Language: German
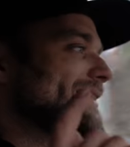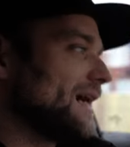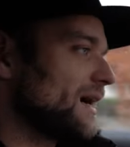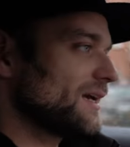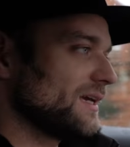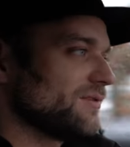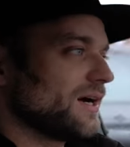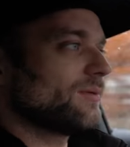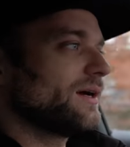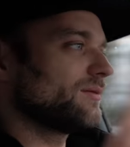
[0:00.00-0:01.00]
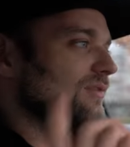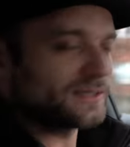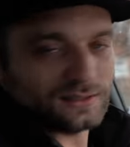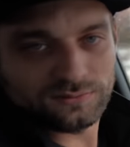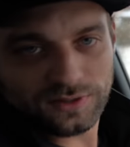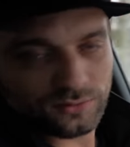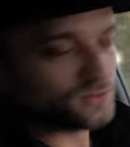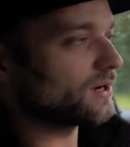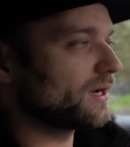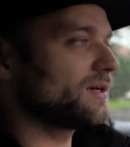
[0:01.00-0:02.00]
Da gehen wir aber in einem weiteren Video
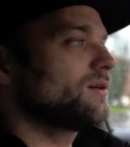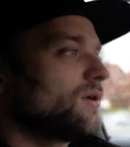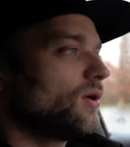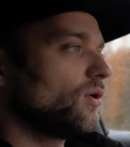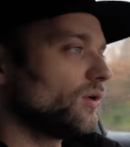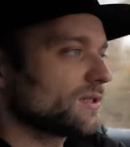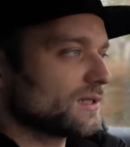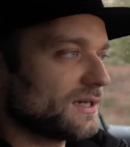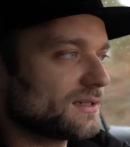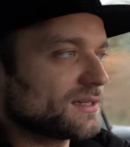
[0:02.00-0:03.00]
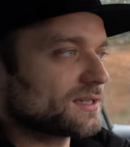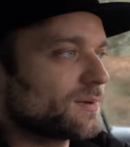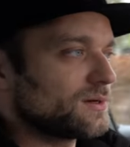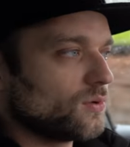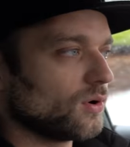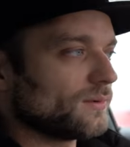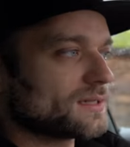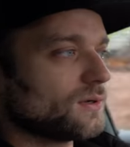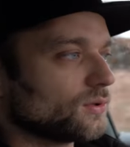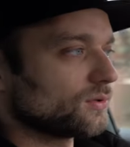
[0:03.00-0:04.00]
zu ein. Heute geht es erstmal nur um
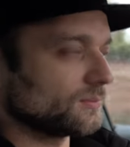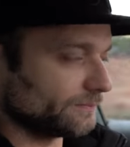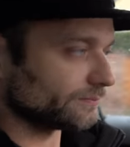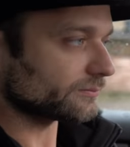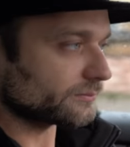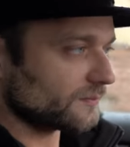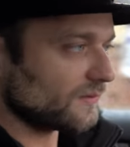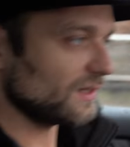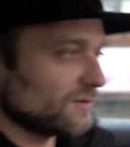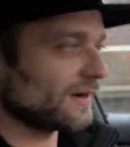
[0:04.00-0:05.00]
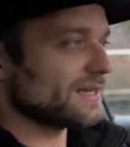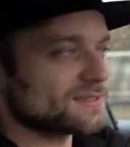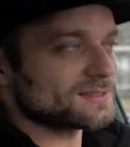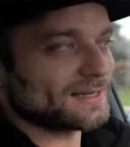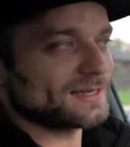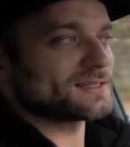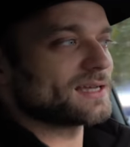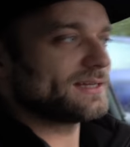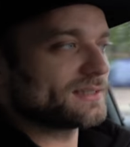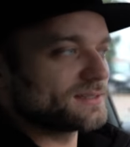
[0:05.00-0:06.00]
das Auto, weil es ist an der
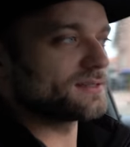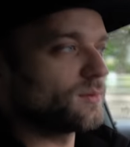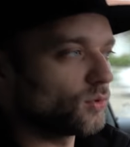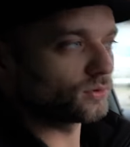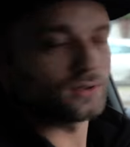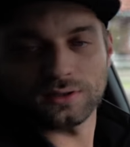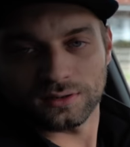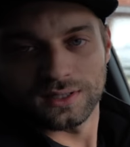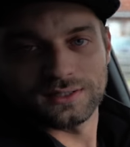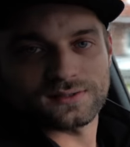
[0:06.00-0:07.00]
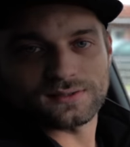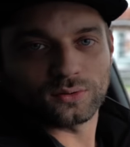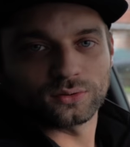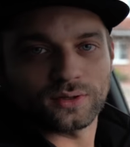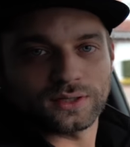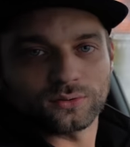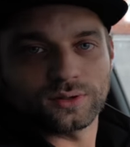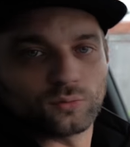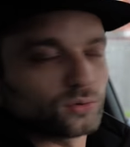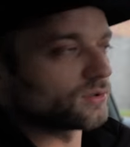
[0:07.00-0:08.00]
Zeit, dass dieser Motor, dieses Auto einen
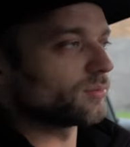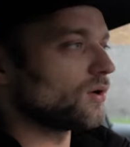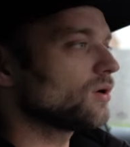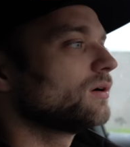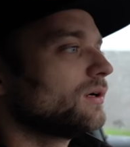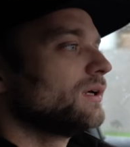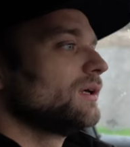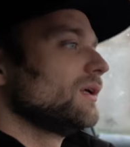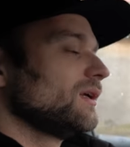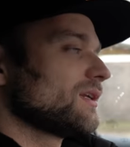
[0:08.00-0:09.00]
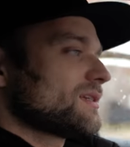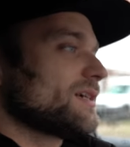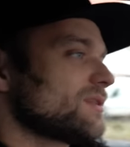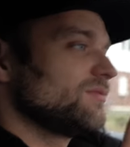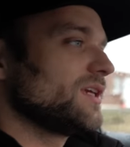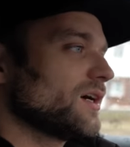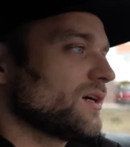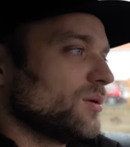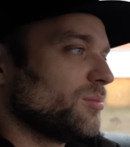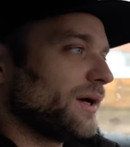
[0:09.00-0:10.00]
neuen Motor braucht. Das heißt,
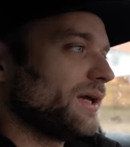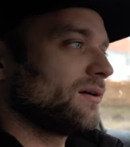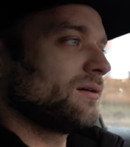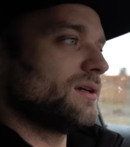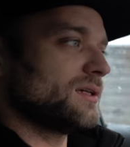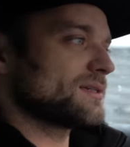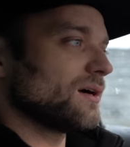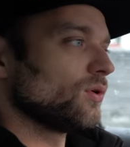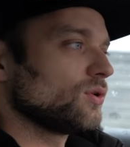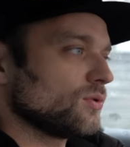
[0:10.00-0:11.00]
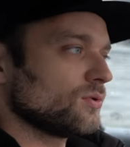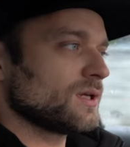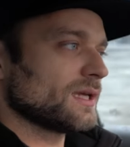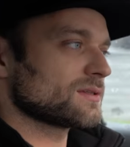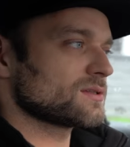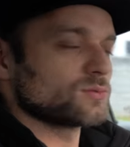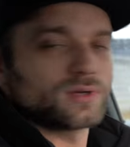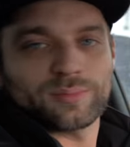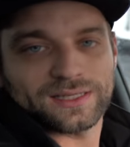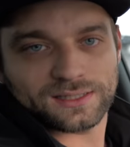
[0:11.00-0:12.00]
wir bringen das Auto jetzt zu
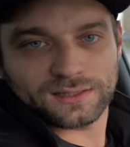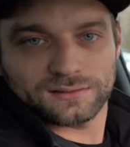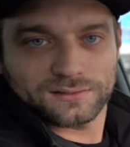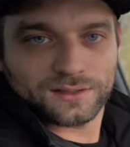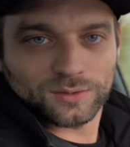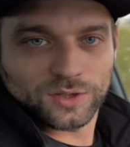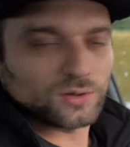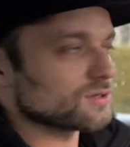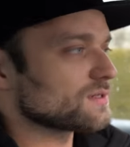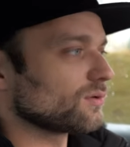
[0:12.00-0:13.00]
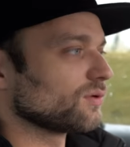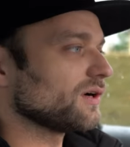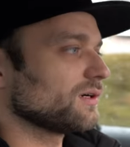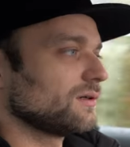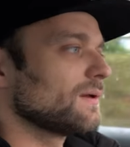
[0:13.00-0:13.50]
dem Patrick, der kommt auch aus Hannover.